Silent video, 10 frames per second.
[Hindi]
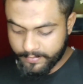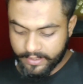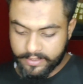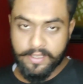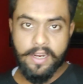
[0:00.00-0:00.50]

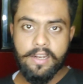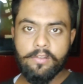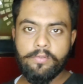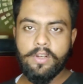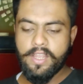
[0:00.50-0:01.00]
मैं चेक कर लेता
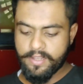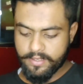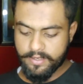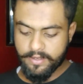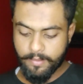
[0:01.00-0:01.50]
हूँ फुल है
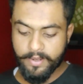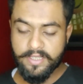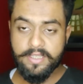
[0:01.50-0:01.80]
मैं